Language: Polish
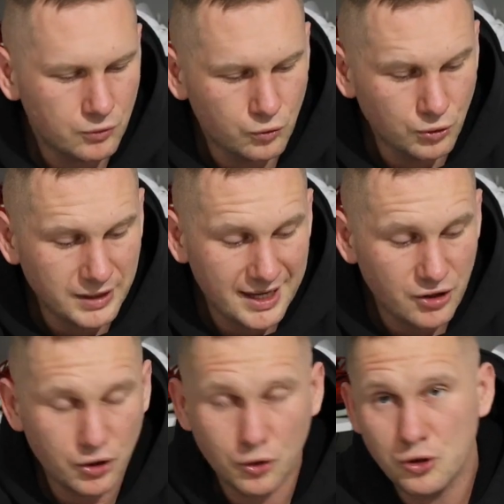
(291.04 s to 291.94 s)
Tutaj
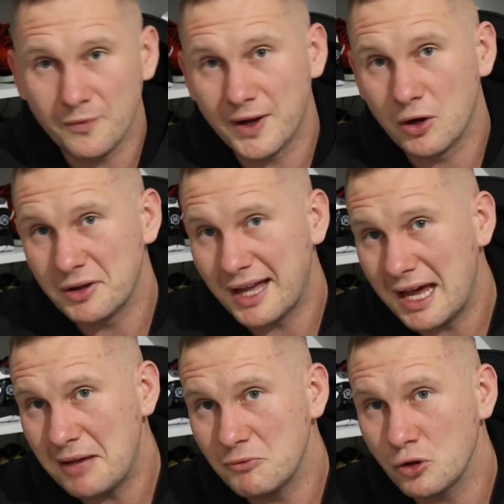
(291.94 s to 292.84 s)
jeśli chodzi o
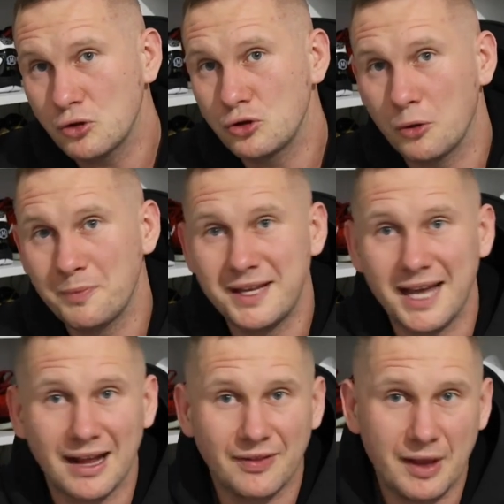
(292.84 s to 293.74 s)
wygodę, no to top
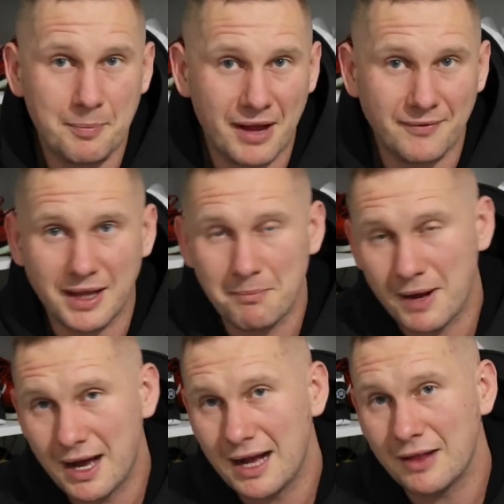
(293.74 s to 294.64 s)
tier. Naprawdę,
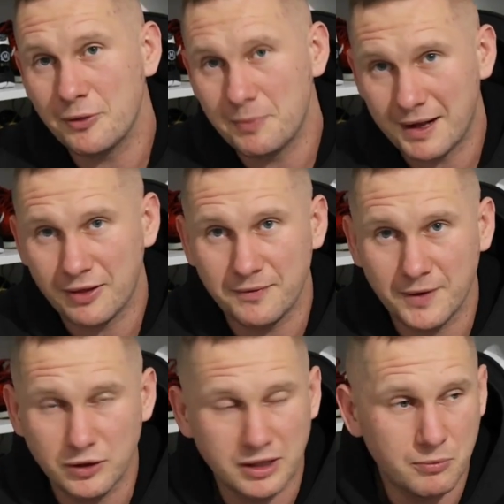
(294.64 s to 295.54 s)
bardzo, bardzo
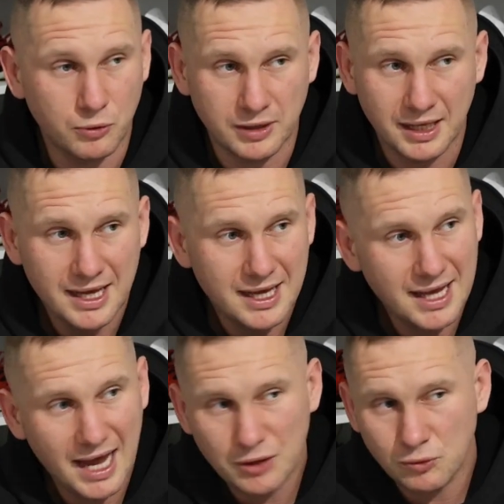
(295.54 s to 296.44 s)
wygodne buty.
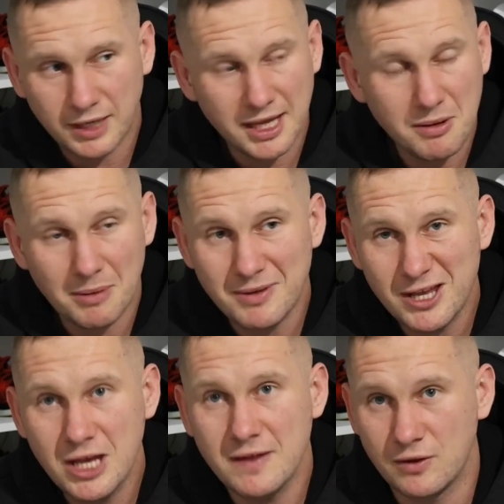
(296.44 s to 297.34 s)
Ja tutaj nie mam
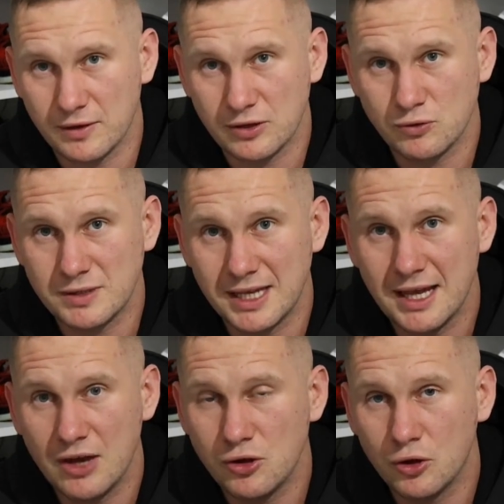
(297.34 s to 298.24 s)
nic do
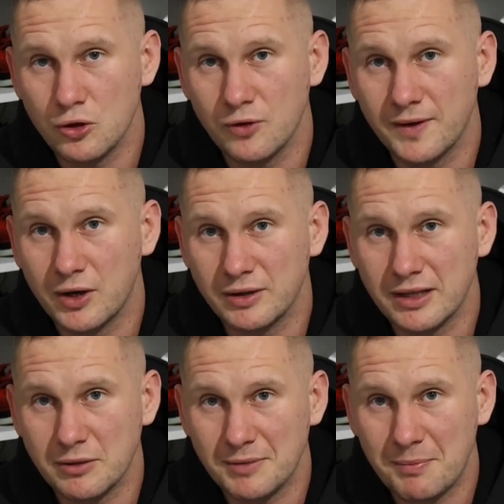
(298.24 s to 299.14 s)
zarzucenia, jeśli chodzi o
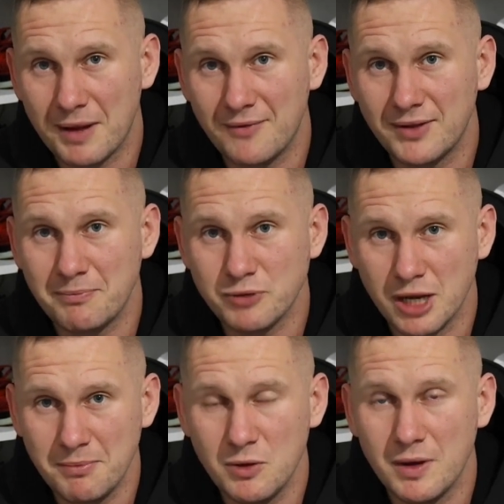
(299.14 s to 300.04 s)
wygodę. Są naprawdę
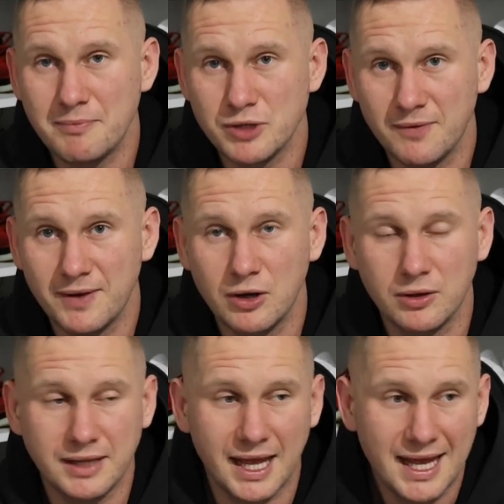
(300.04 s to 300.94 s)
przemiłe,
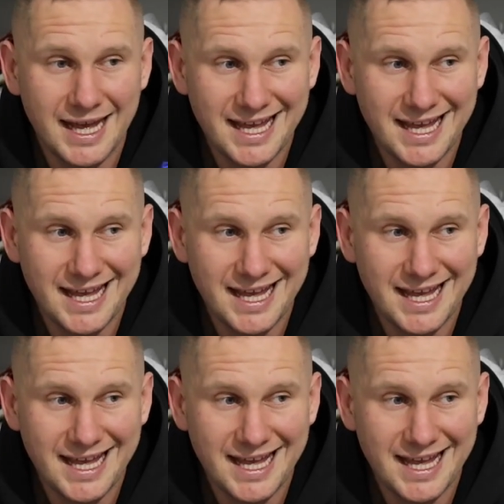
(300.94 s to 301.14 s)
przewygodne.